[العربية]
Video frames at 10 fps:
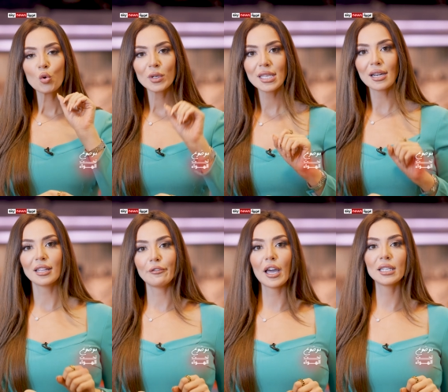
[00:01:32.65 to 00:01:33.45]
وزير
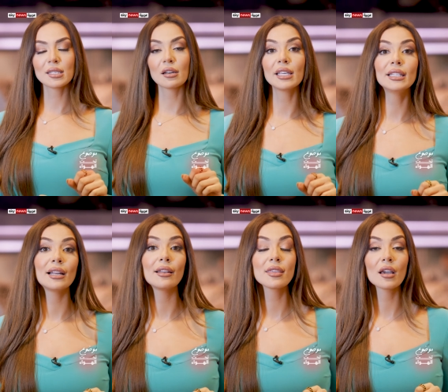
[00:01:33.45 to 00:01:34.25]
الدفاع
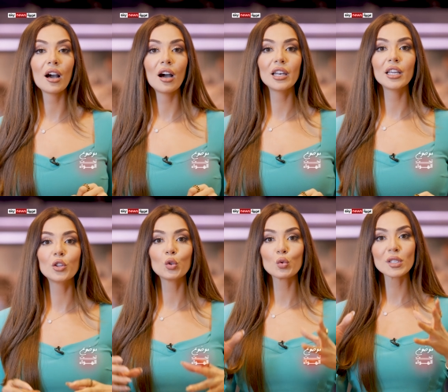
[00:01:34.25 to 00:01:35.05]
الإسرائيلي الذي قال
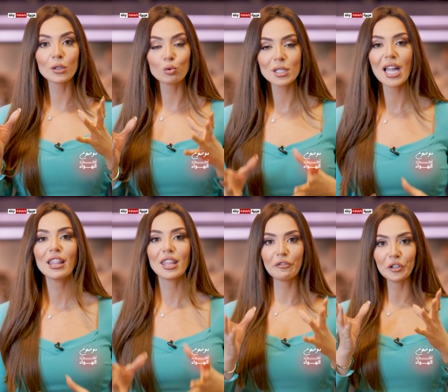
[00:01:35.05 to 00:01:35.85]
أنه
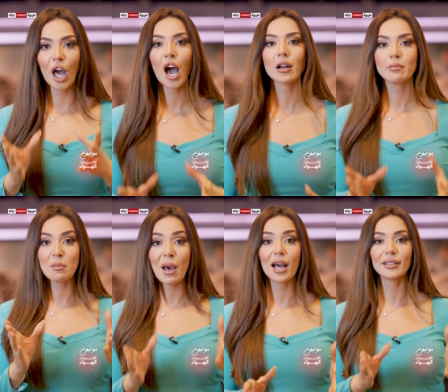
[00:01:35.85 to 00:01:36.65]
ستستأنف الحرب
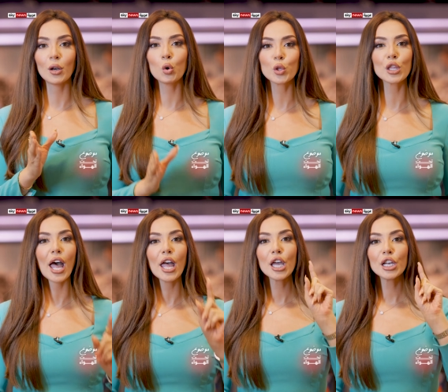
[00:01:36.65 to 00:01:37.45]
بعد
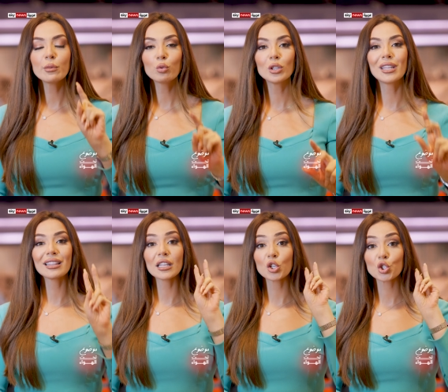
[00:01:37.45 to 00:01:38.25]
الهدنة لمدة
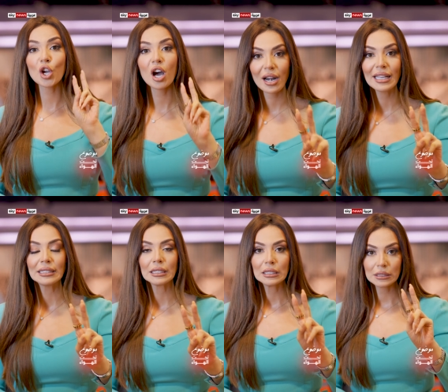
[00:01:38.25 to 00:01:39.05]
شهر
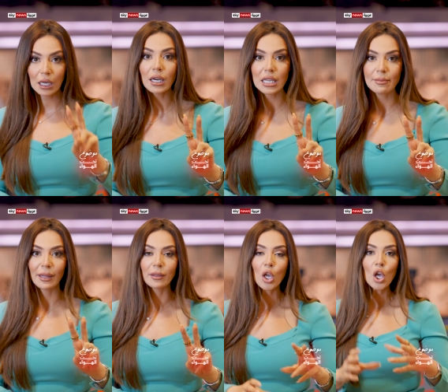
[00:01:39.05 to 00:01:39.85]
شهرين تقريبا